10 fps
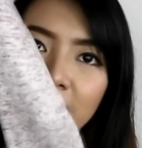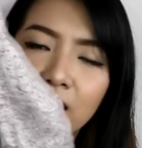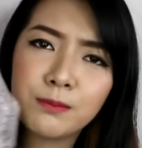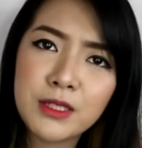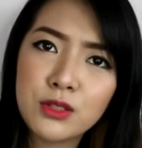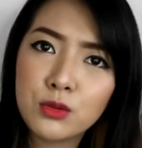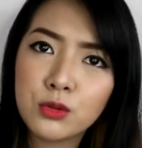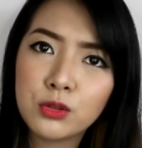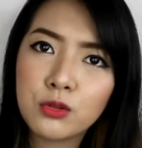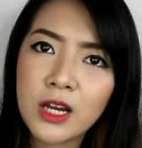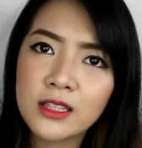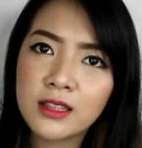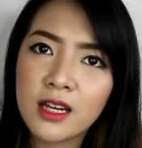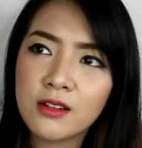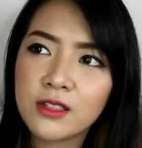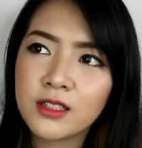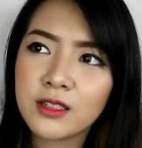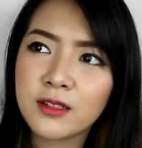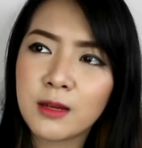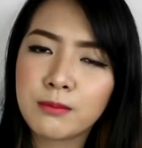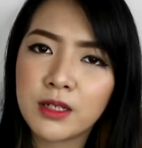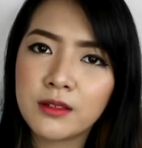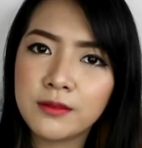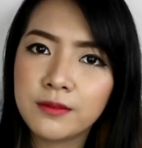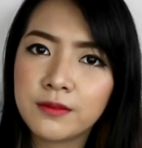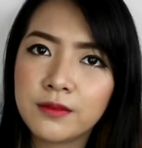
Lagpas tuhod ko ata or above.